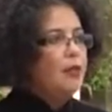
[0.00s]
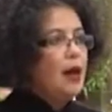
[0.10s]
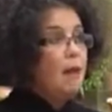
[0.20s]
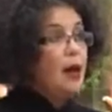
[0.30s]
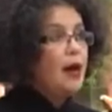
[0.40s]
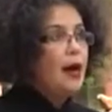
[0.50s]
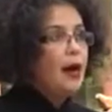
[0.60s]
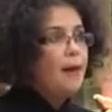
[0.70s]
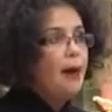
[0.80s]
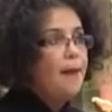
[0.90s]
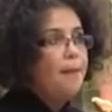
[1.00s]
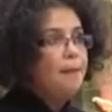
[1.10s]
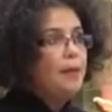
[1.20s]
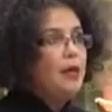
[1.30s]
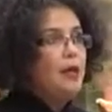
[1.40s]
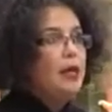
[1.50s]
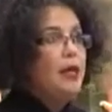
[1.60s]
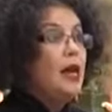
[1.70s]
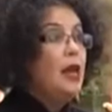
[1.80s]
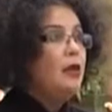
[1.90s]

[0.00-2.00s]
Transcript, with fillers: trabajaba y a